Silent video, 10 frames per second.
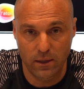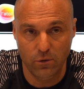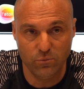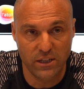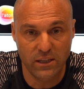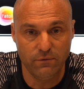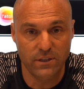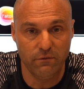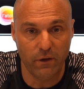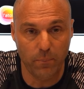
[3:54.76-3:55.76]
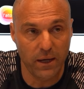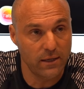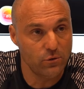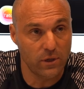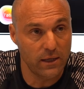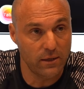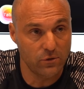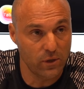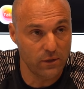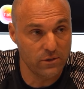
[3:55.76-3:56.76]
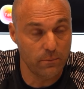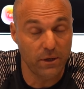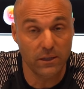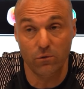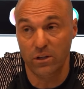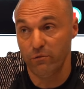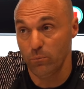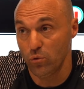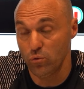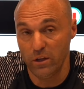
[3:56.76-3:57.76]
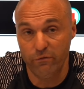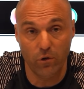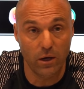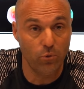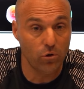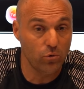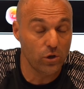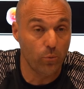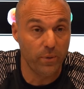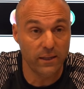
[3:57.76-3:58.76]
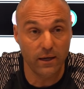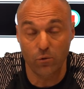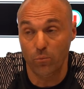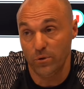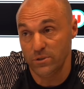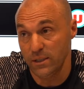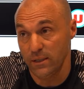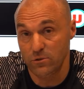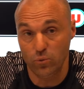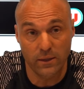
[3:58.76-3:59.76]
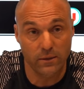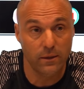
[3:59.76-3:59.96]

l'objectif, c'est de faire pareil sur la, deuxième partie. On a fait beaucoup d'efforts à Bordeaux qui n'ont pas été récompensés, soit